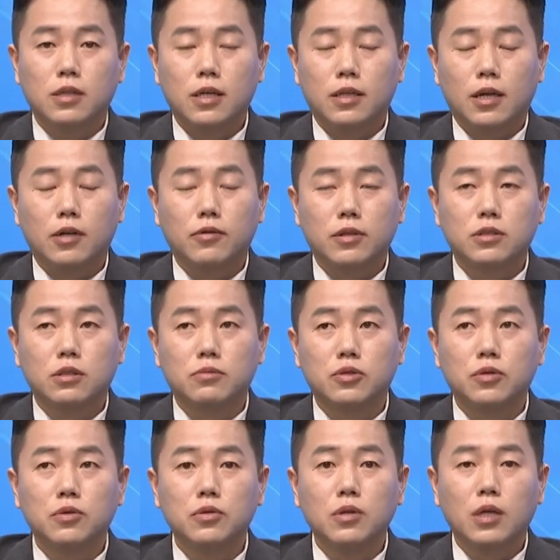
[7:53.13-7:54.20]
대한
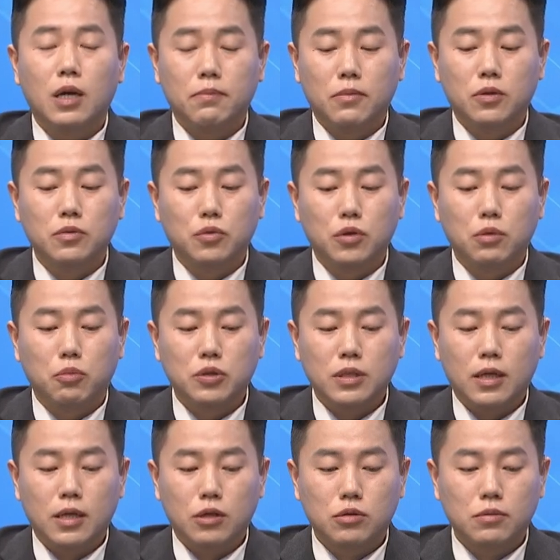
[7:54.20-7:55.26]
관점으로 한번
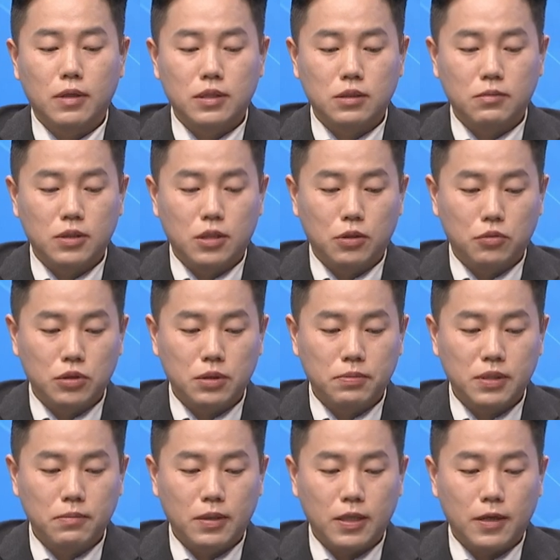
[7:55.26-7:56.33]
노려보자라고 말씀을 드리고
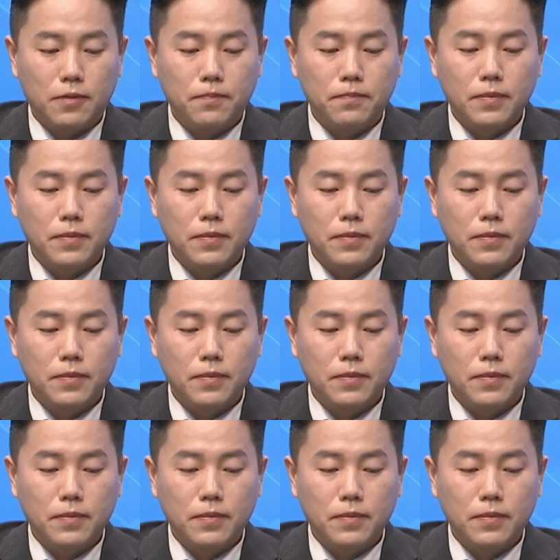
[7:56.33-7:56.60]
싶습니다.